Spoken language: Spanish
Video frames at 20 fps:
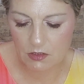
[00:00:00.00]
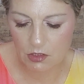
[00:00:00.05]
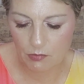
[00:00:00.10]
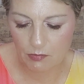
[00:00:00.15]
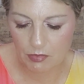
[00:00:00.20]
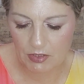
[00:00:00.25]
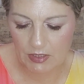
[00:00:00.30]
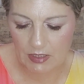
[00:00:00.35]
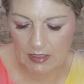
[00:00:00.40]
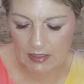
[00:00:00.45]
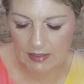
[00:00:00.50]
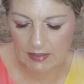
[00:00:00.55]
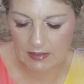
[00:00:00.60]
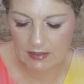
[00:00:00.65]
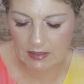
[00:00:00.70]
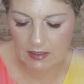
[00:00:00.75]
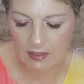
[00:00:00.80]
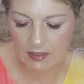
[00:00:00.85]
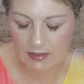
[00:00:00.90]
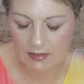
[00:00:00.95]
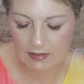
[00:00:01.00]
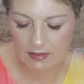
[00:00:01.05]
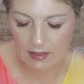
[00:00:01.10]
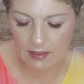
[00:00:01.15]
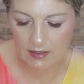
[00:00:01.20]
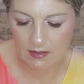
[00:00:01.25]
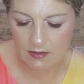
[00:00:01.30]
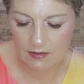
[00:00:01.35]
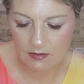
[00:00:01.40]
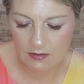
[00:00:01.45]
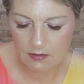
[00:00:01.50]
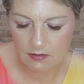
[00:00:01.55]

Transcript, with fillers: No pone la cantidad que trae.